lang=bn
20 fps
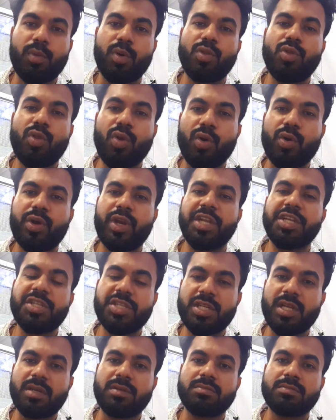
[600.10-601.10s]
বৌদ্ধ
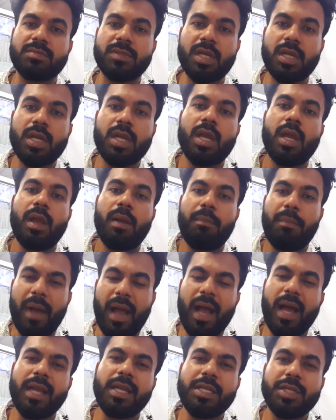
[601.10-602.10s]
খ্রিস্টান
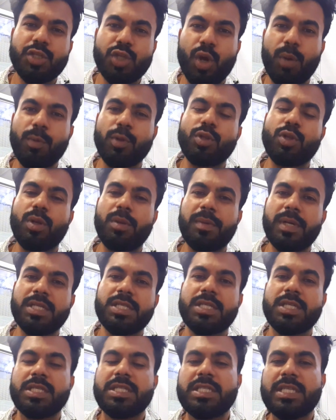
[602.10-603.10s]
পাহাড়ি
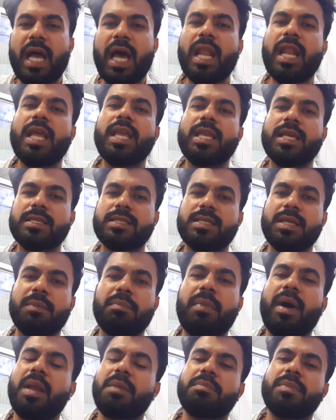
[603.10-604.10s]
সমতলবাসী যারাই আছে
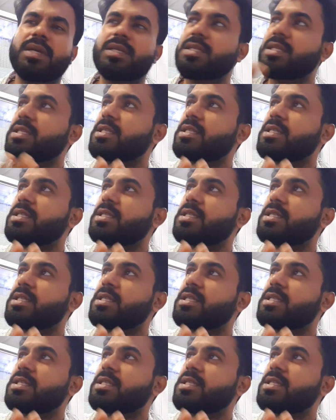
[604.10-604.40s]
বানবাসী